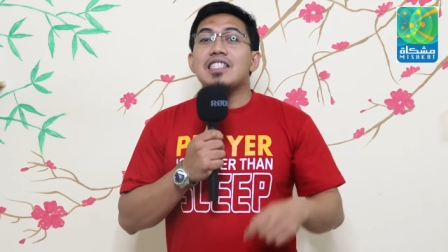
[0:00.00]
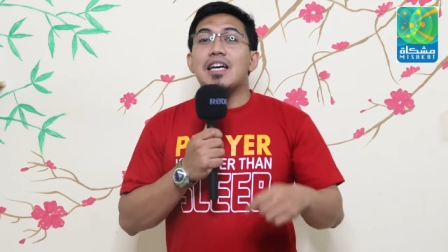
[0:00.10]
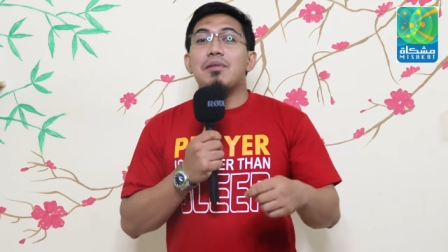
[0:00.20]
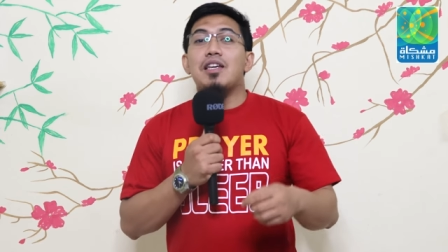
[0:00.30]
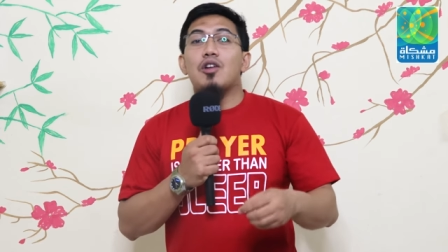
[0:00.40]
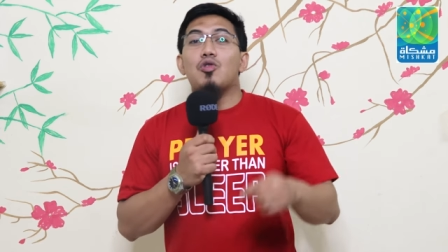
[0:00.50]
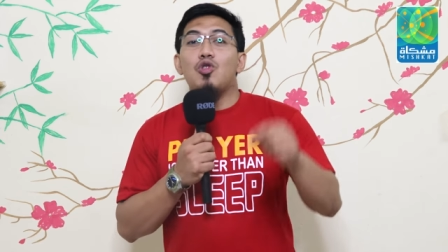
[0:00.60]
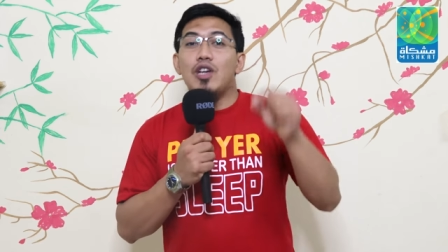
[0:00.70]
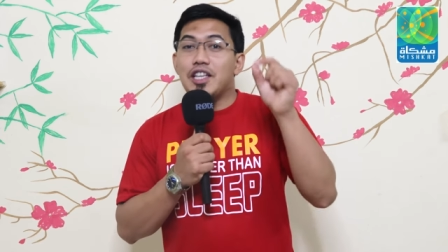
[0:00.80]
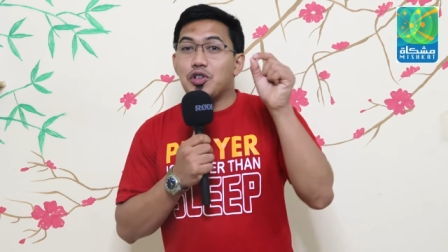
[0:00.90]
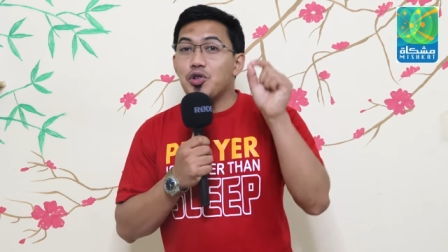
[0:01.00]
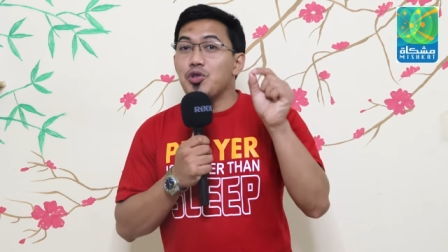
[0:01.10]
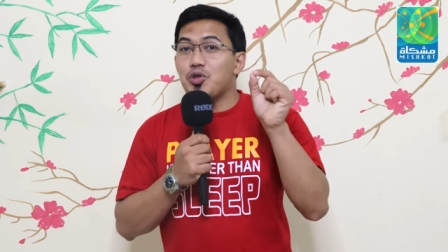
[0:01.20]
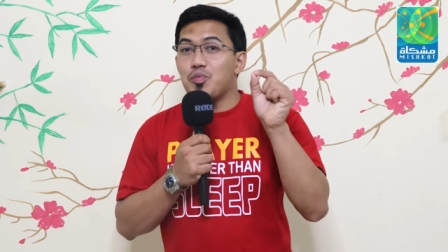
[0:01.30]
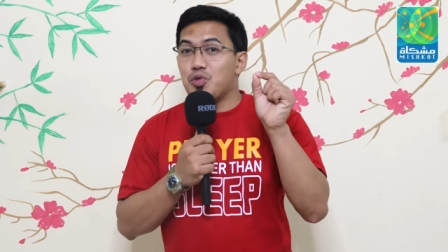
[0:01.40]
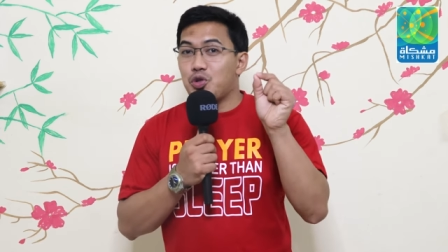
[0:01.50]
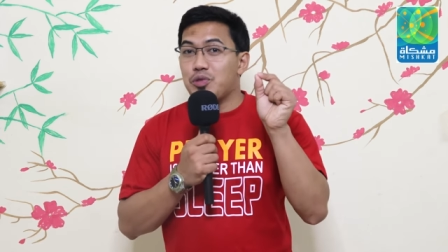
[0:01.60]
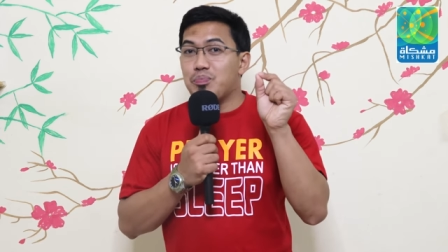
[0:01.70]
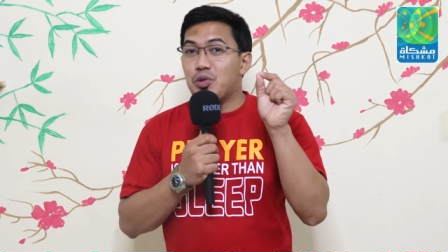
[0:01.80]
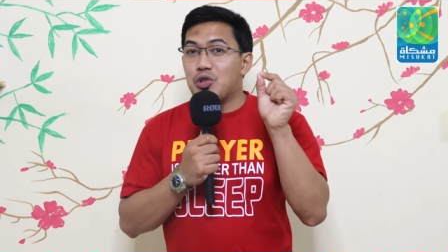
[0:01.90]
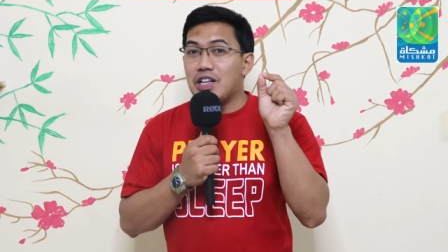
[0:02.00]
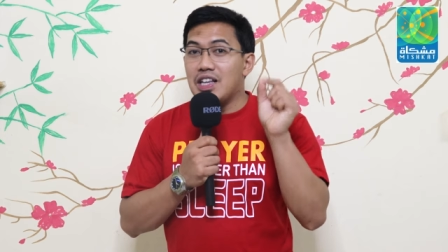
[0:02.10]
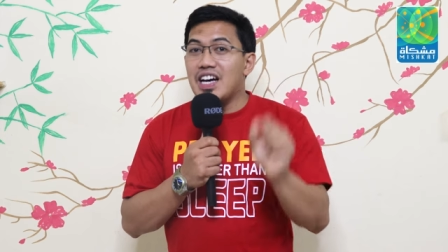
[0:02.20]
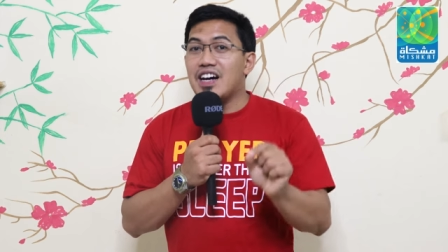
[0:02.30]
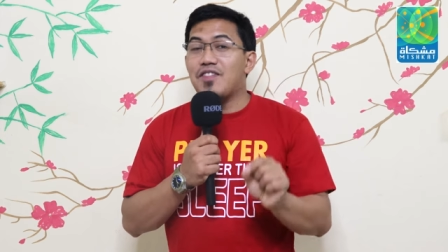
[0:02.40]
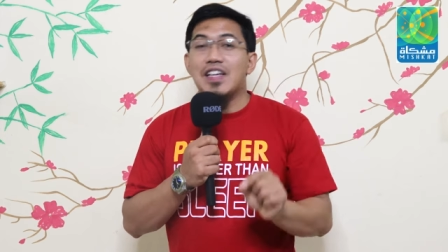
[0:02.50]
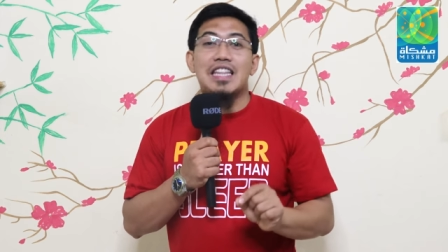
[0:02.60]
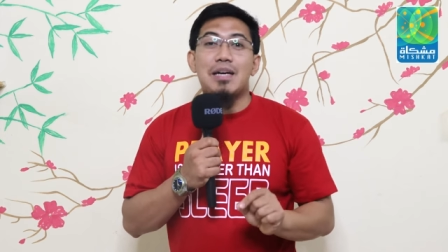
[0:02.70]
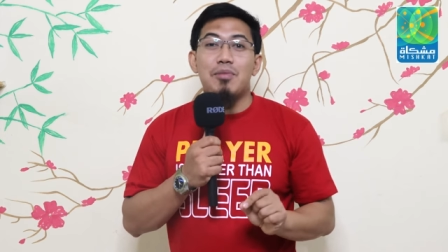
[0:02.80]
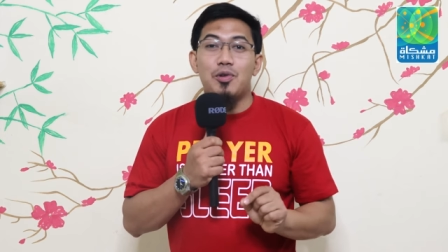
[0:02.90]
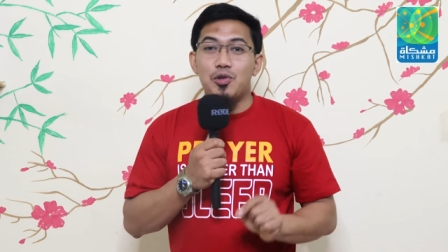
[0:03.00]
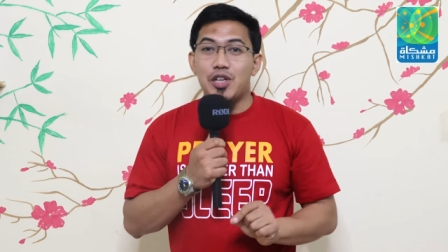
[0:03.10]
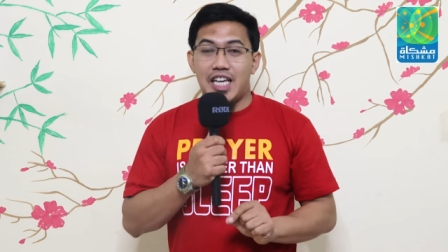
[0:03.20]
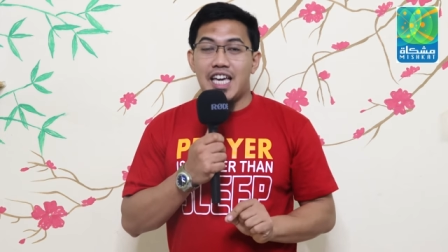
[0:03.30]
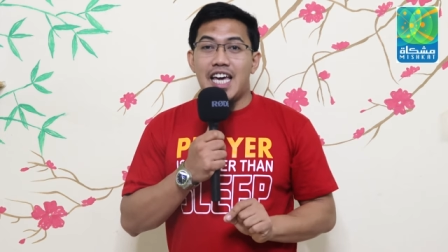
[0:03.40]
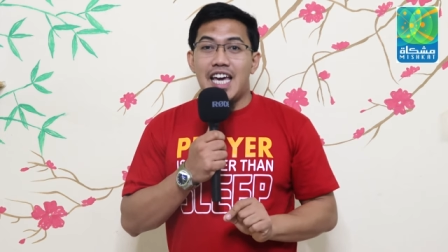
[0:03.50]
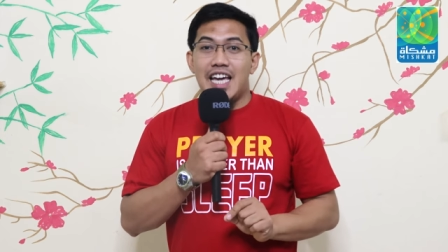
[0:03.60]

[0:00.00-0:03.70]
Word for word: sabi niya, "Qul in kuntum tuhibbunallah fattabi'uni."